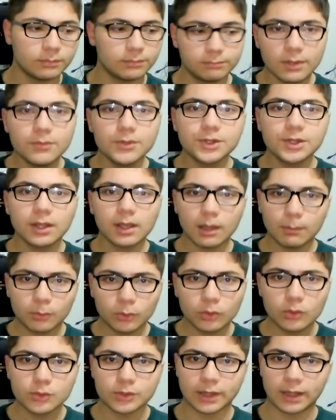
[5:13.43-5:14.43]
Twitch'teki
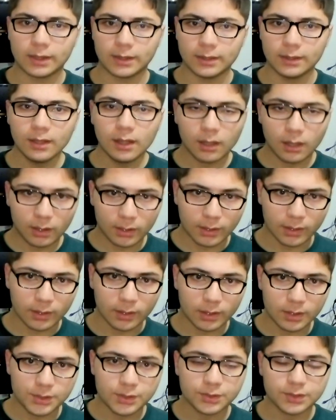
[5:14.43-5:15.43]
abone özelliğiyle e,
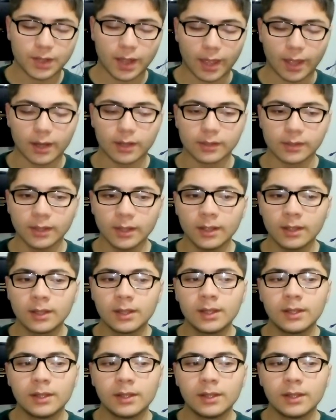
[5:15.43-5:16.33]
eşit değerde.